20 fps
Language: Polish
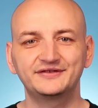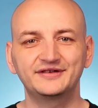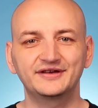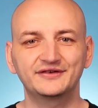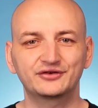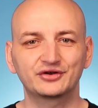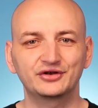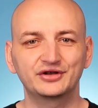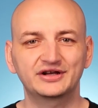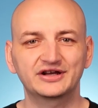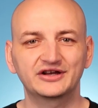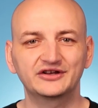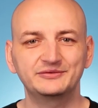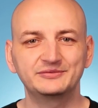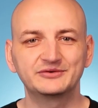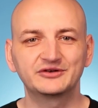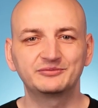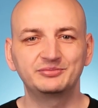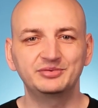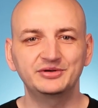z tej strony
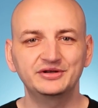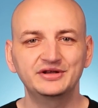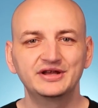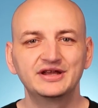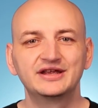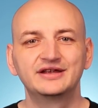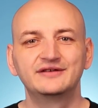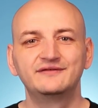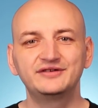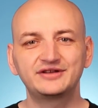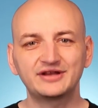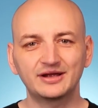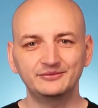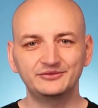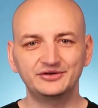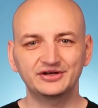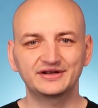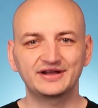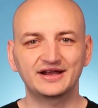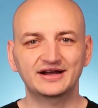Kazimierz Pin. Witam
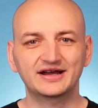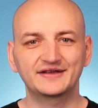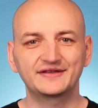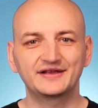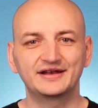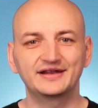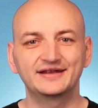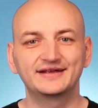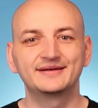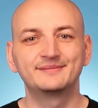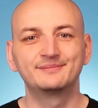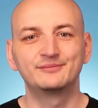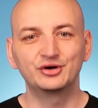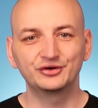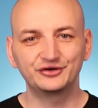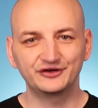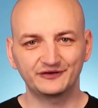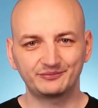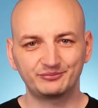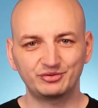Cię na kanale
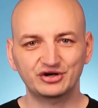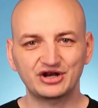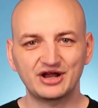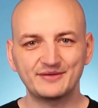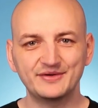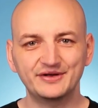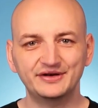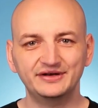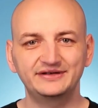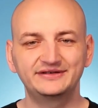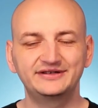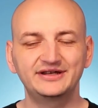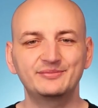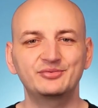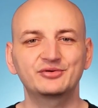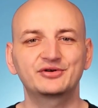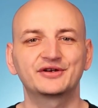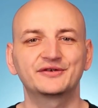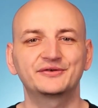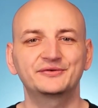Modest Programmer, gdzie
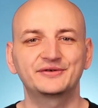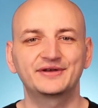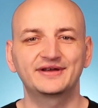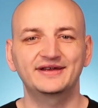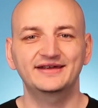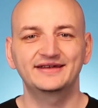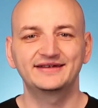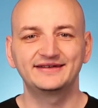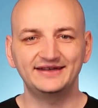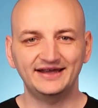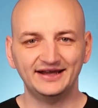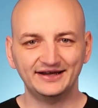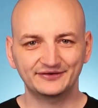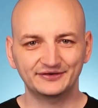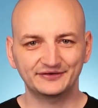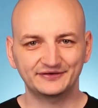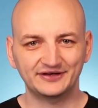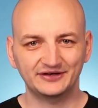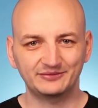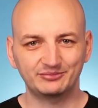pokazuję jak
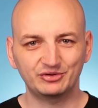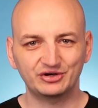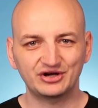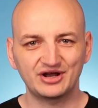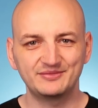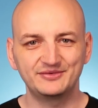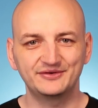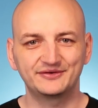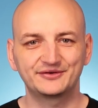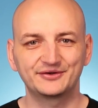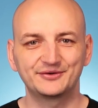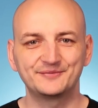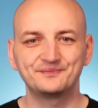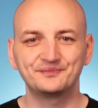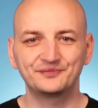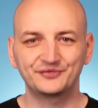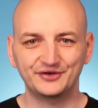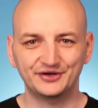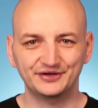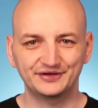zostać programistą
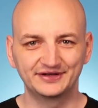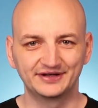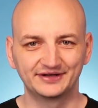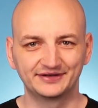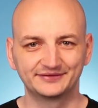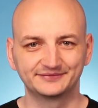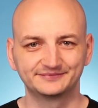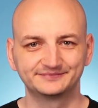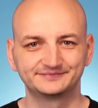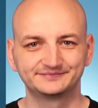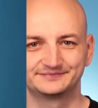.NET.